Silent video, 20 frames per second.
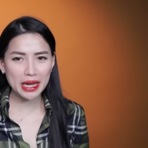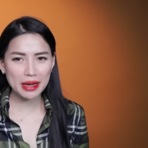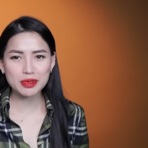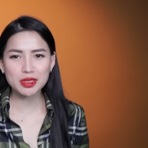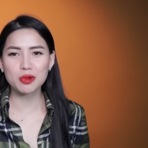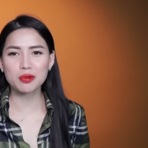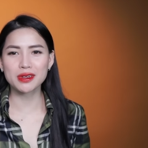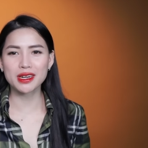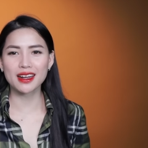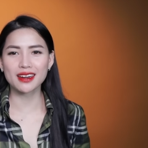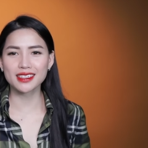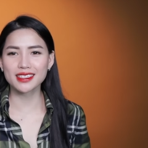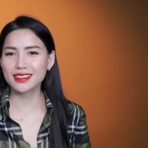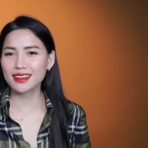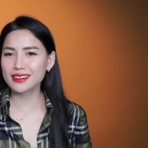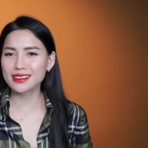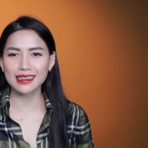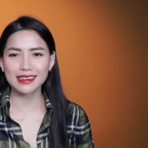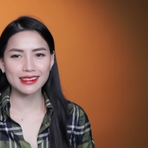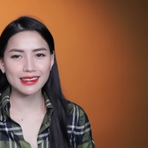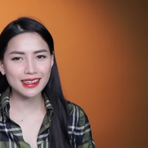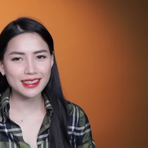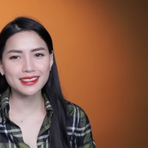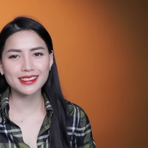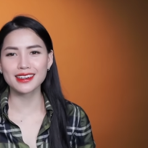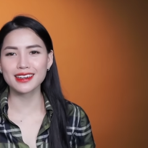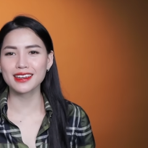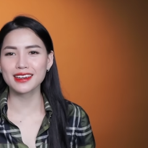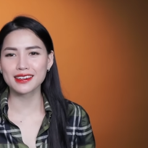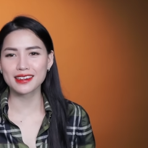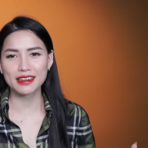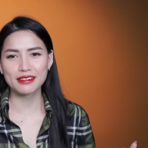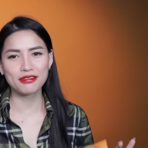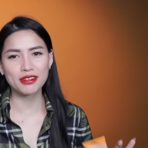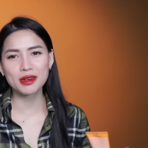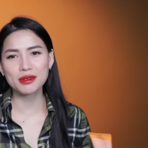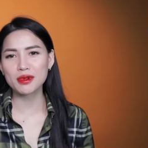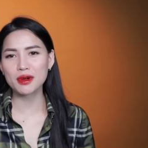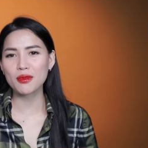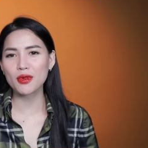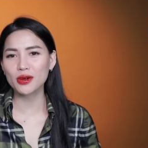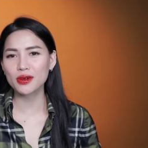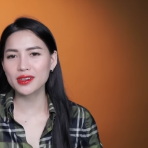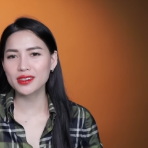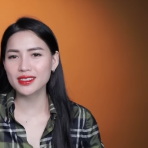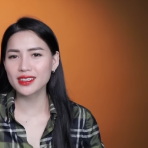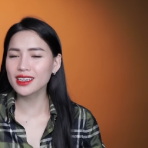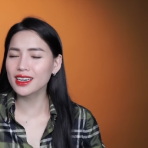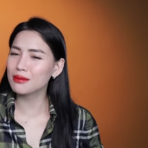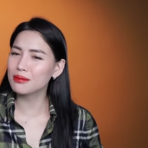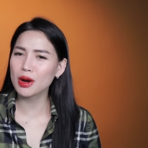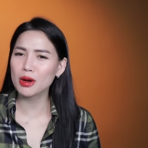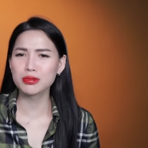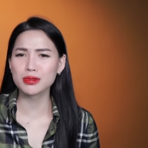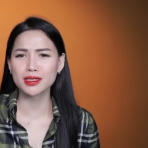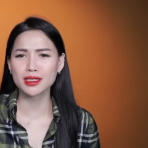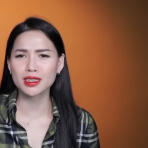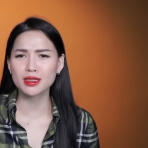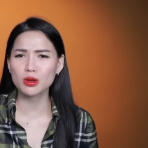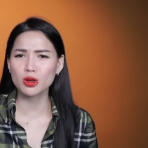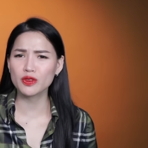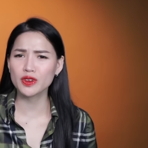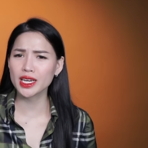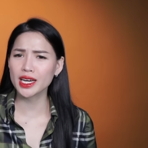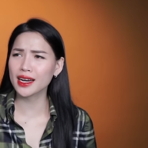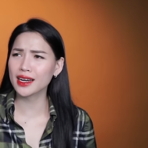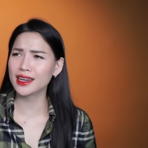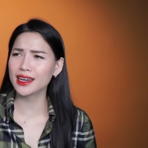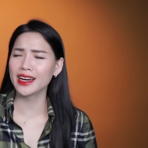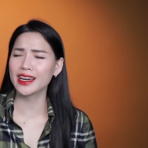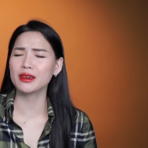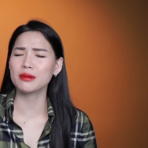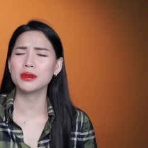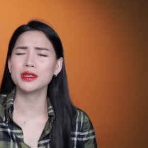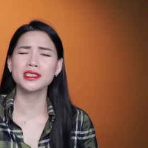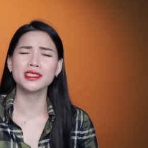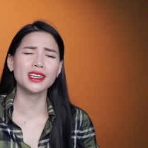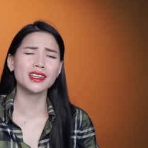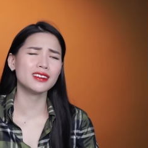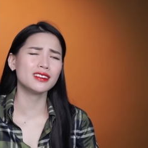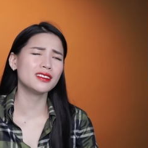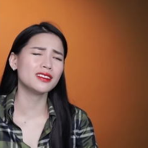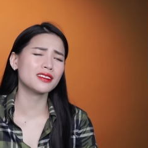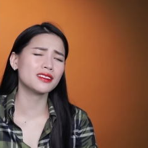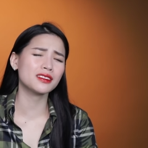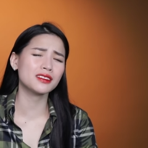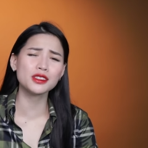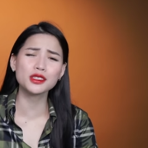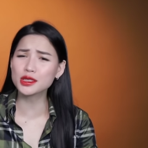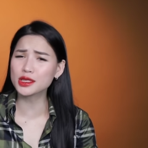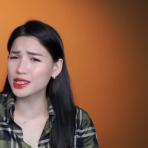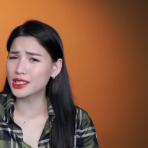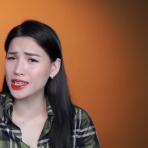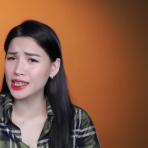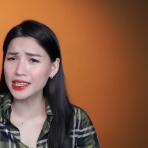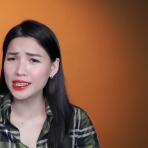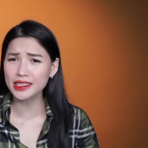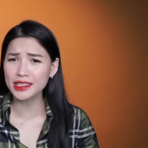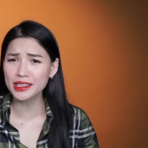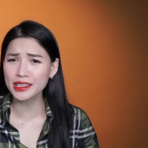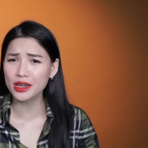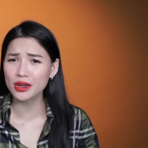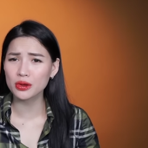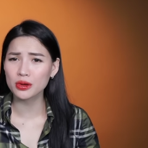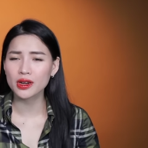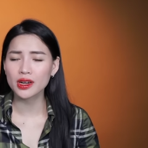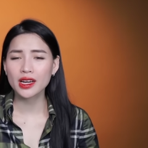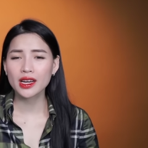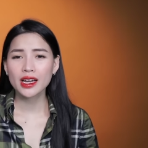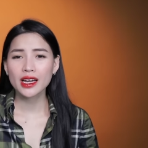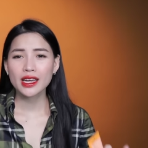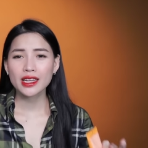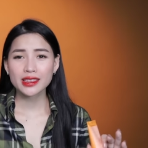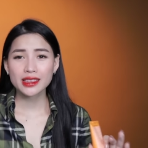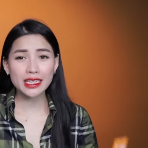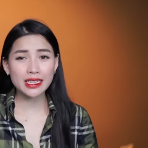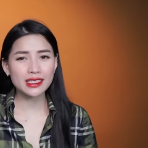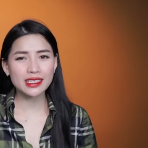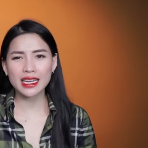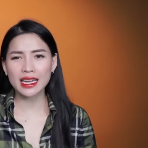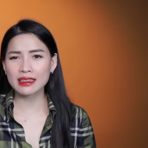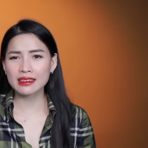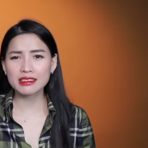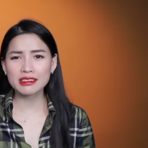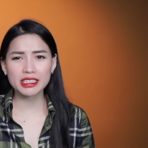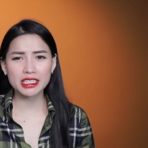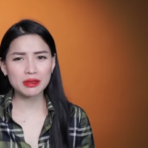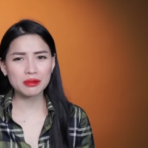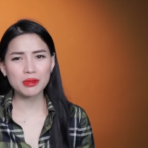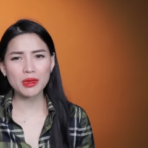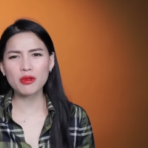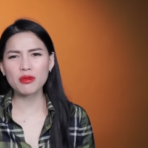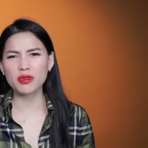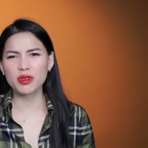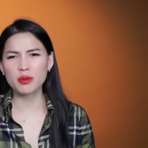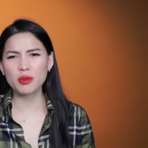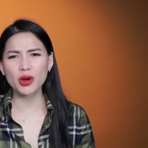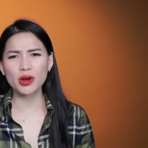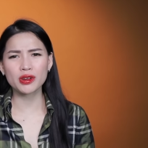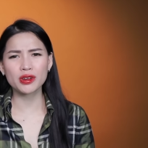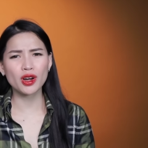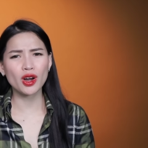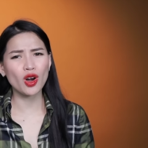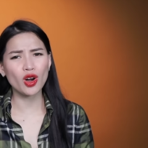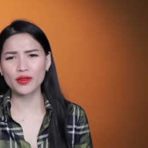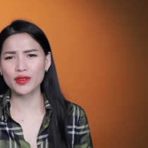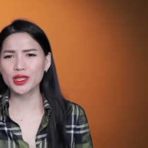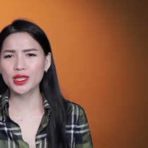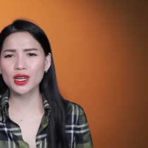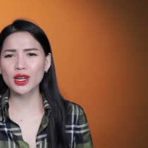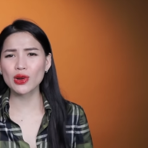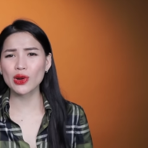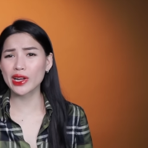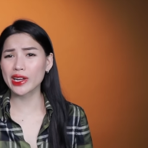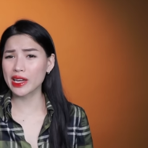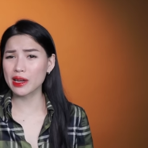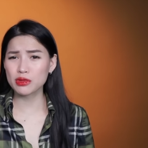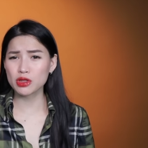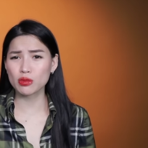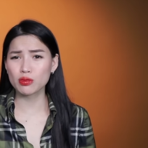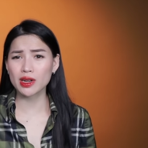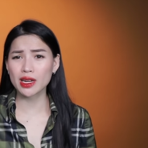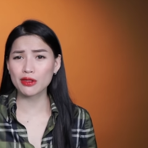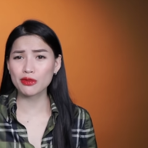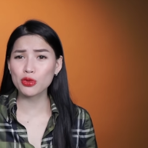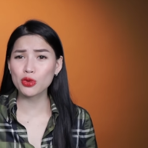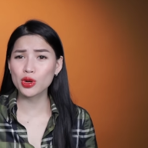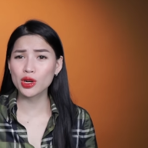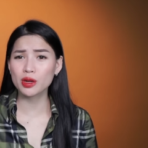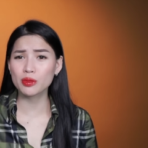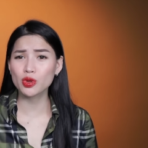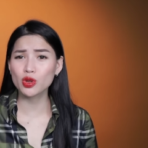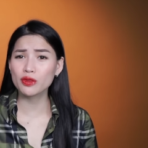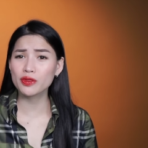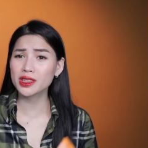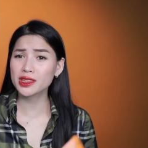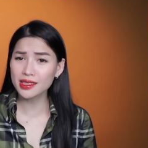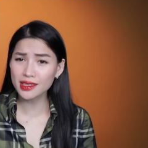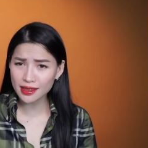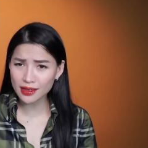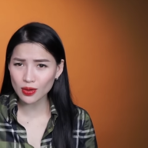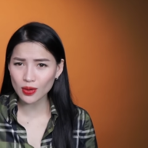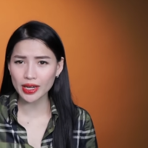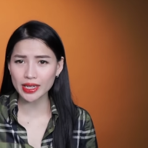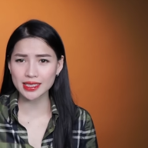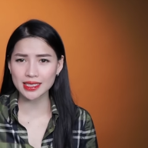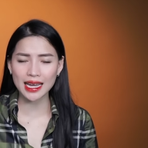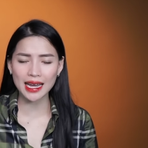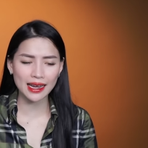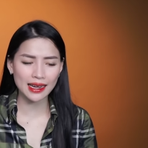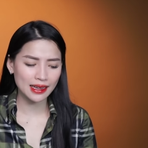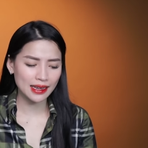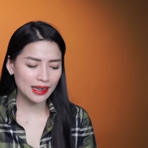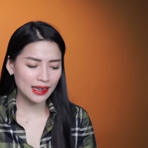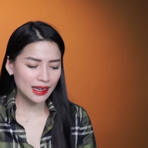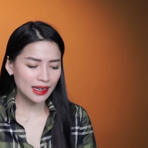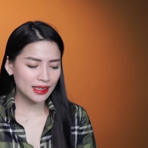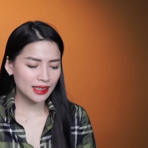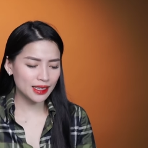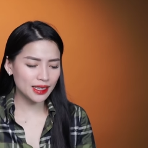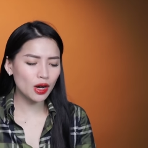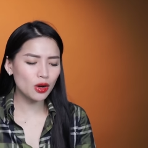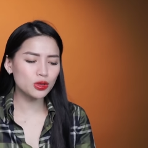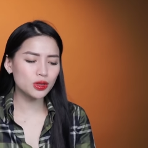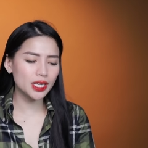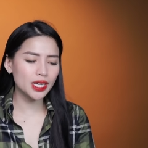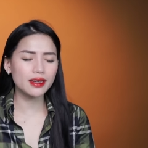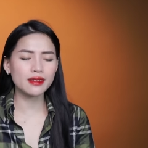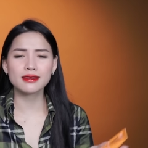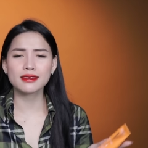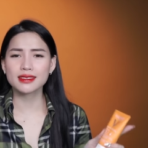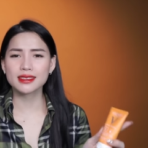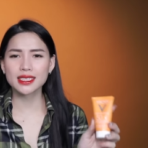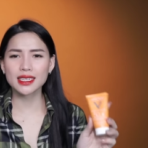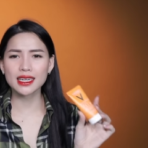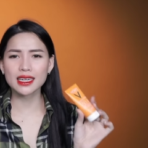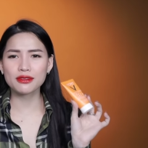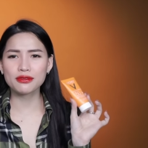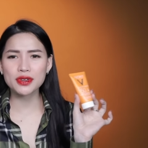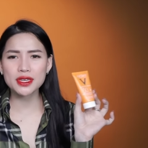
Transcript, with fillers: kem chống nắng thì chắc chắn đây sẽ là cái phần mà mọi người rất là mong chờ, bởi vì hàng ngày mình nhận được cực kỳ nhiều tin nhắn từ inbox với mọi người hỏi về những cái loại kem chống nắng phù hợp đối với từng loại da. Thì đầu tiên sẽ là